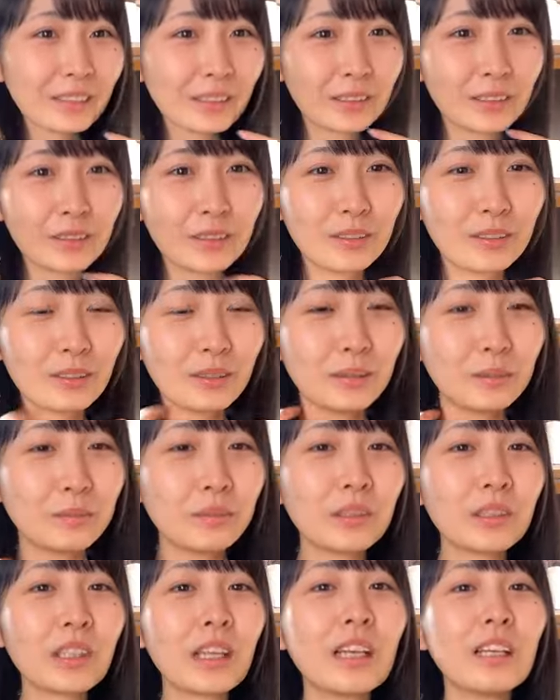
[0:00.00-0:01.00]
そう
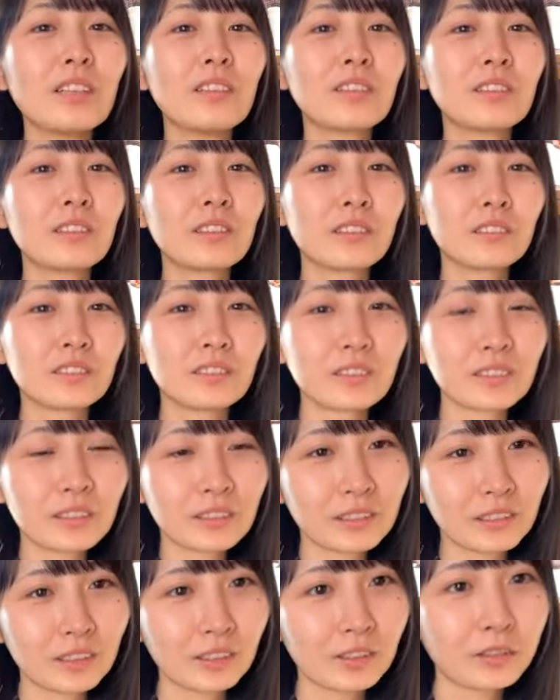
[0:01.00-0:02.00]
舞台のと
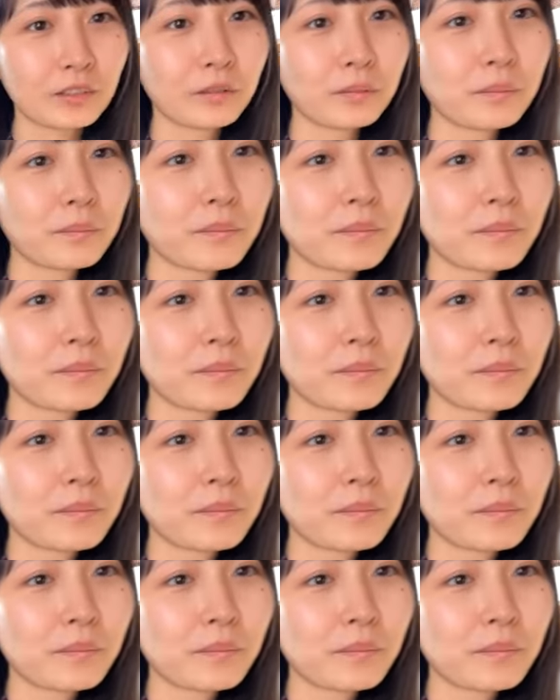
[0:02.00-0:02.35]
そう